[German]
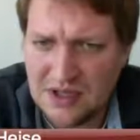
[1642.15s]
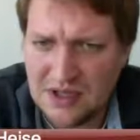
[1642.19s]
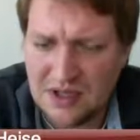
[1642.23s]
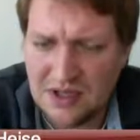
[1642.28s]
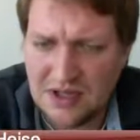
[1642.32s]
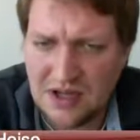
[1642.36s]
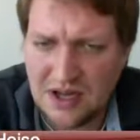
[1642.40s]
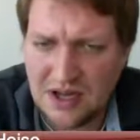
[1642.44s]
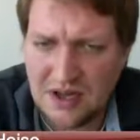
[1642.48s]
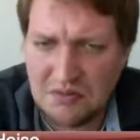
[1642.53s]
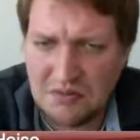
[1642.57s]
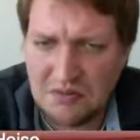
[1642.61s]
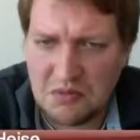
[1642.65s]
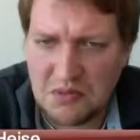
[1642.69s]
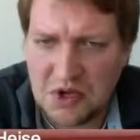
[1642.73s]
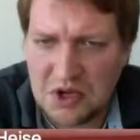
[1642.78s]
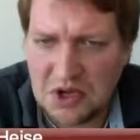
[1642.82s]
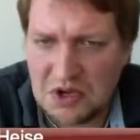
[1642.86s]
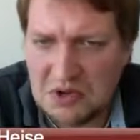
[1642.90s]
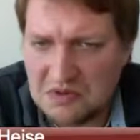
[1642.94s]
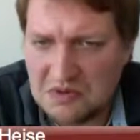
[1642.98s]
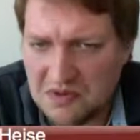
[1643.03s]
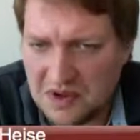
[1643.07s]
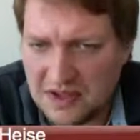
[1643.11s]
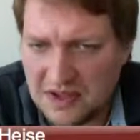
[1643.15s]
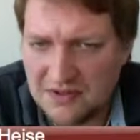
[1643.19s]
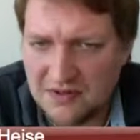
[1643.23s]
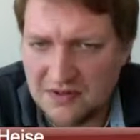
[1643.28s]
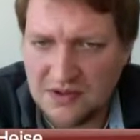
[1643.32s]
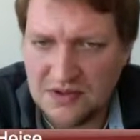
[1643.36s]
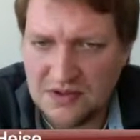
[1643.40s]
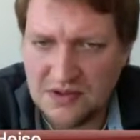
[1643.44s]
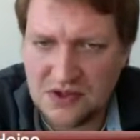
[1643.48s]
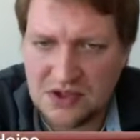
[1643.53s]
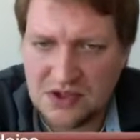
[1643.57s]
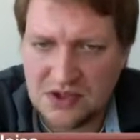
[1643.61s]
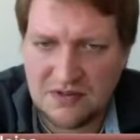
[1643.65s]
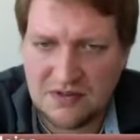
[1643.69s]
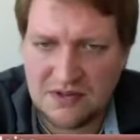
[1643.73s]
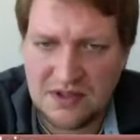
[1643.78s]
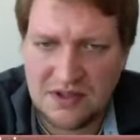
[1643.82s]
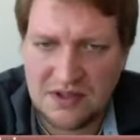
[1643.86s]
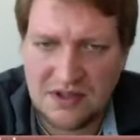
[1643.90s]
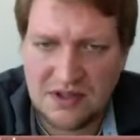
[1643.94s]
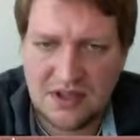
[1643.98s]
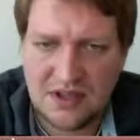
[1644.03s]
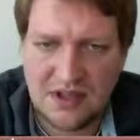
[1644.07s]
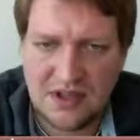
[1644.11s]
in einem äh, fast
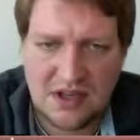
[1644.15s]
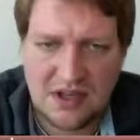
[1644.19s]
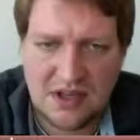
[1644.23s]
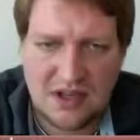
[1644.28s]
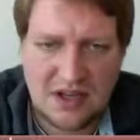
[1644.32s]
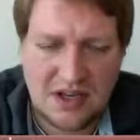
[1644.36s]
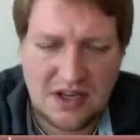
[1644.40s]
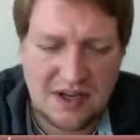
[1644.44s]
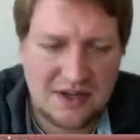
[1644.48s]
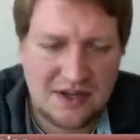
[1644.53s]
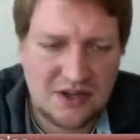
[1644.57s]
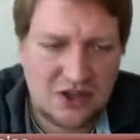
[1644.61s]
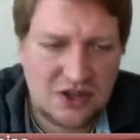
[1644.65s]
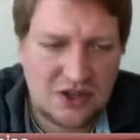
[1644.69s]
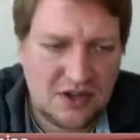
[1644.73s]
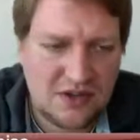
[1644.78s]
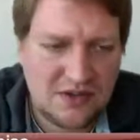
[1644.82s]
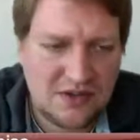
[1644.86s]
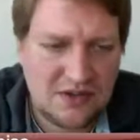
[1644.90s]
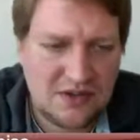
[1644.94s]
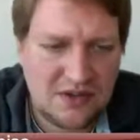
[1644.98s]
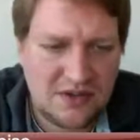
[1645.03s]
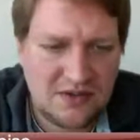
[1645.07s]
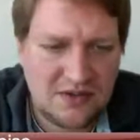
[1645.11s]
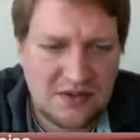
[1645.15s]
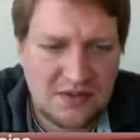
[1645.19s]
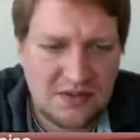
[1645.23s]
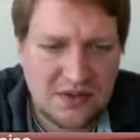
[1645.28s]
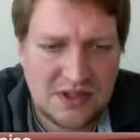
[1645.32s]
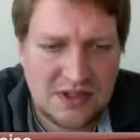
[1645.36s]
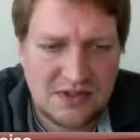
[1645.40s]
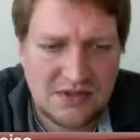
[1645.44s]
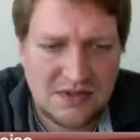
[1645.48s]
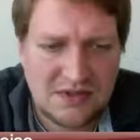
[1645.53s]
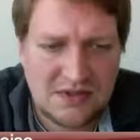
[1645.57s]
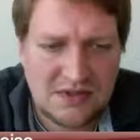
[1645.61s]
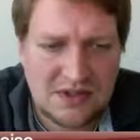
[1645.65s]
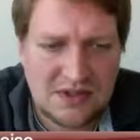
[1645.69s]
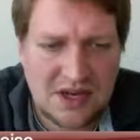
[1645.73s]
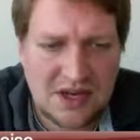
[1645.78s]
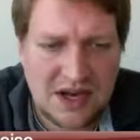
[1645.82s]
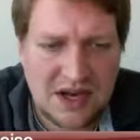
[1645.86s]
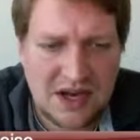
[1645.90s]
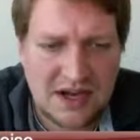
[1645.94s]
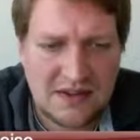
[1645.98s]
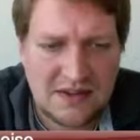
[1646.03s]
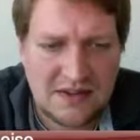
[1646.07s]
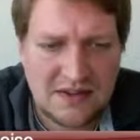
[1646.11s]
wissenschaftlich geschlossenen
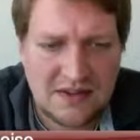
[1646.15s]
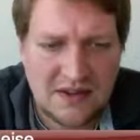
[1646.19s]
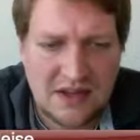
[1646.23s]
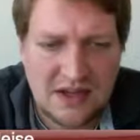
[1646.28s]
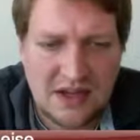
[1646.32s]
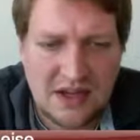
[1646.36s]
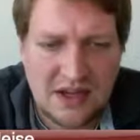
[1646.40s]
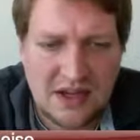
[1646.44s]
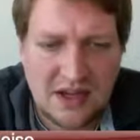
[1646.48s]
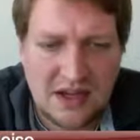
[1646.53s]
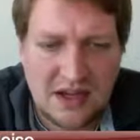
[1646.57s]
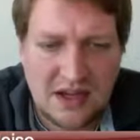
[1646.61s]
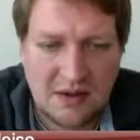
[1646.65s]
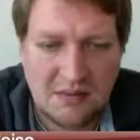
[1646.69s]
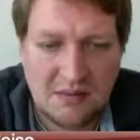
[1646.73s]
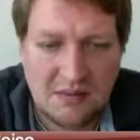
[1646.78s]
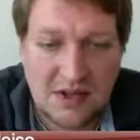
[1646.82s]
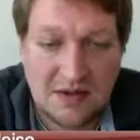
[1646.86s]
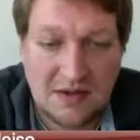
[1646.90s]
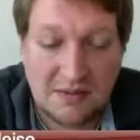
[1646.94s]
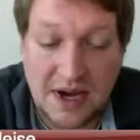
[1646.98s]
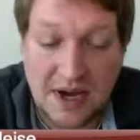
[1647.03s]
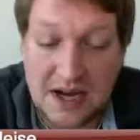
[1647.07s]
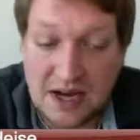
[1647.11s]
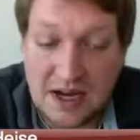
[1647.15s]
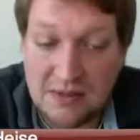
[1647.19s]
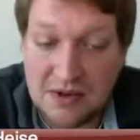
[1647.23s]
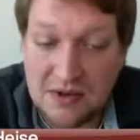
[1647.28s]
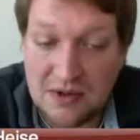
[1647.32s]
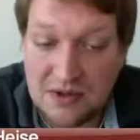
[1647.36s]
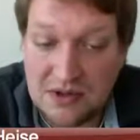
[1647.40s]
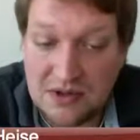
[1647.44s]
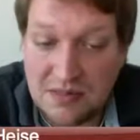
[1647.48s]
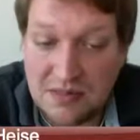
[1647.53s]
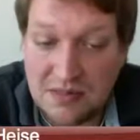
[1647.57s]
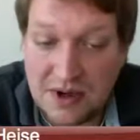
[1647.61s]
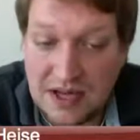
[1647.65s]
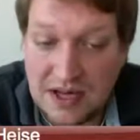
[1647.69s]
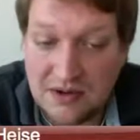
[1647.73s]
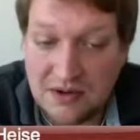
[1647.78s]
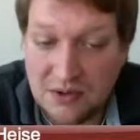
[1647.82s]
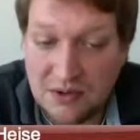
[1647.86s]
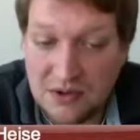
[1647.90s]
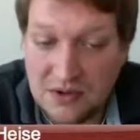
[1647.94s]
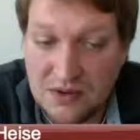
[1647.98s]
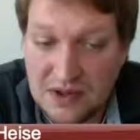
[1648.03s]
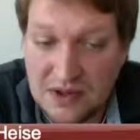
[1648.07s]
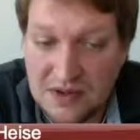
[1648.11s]
Informationskreis ähm, dass beide aber durch die beiden
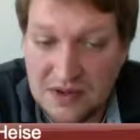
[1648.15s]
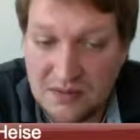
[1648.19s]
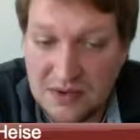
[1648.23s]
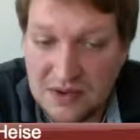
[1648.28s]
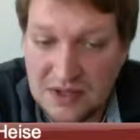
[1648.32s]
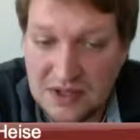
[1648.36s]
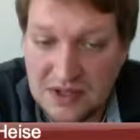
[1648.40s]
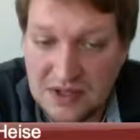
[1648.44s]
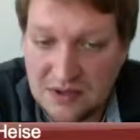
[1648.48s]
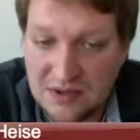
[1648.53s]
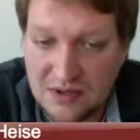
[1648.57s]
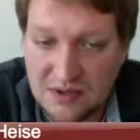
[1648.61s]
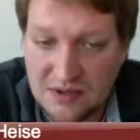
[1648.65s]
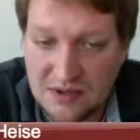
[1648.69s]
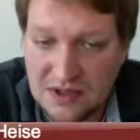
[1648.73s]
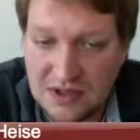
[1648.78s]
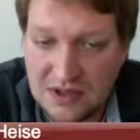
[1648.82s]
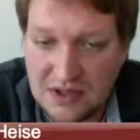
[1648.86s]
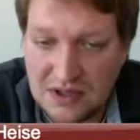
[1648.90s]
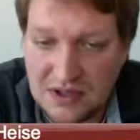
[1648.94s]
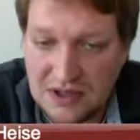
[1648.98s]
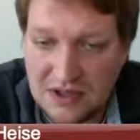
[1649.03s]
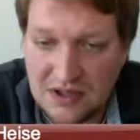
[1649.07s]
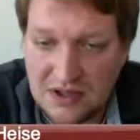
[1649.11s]
Grundsatzbedingungen äh,